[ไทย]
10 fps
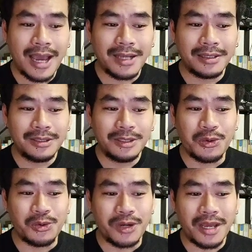การอ
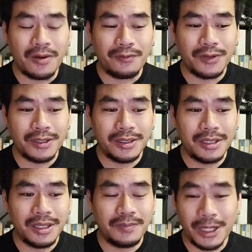ยู่ในออฟฟิศ
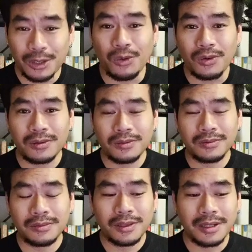ที่เป็นทุกข์
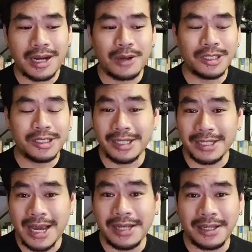เราจะจัด
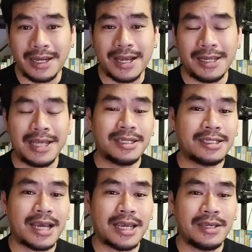การยังไงและจะ
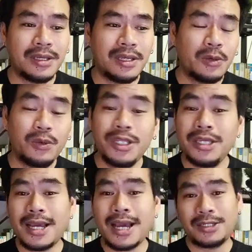ใช้วิ
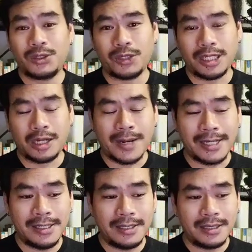ธีการสวดจักรพรร
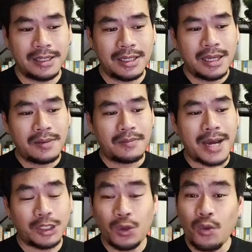ดิ
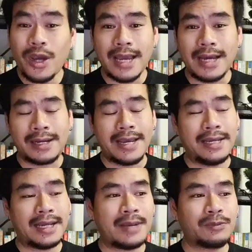มาช่วยอย่างไร
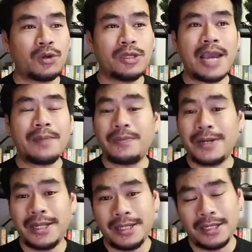นะครับ ต้องแยกเป็น
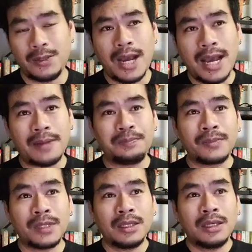ประเด็นอย่างนี้ว่า
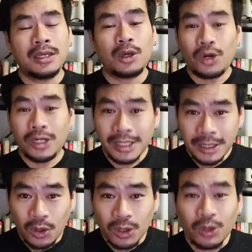คน
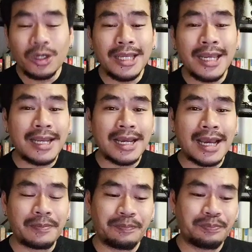คนคนนี้นะค
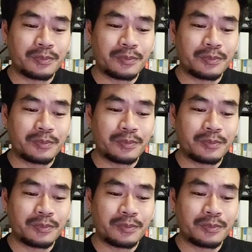รับ